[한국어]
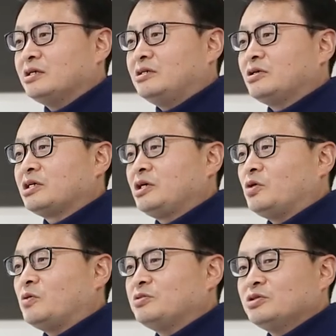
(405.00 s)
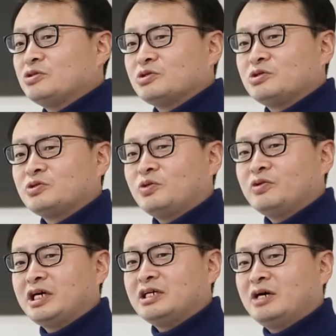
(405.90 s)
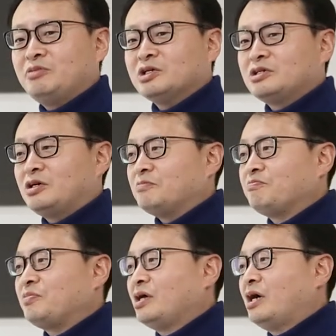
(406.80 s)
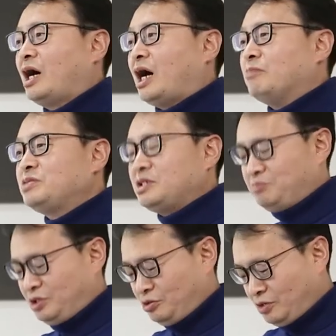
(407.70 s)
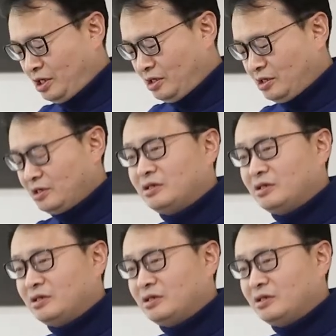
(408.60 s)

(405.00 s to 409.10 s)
그렇게 오픈소스로 공개를 하면서 ARM CPU에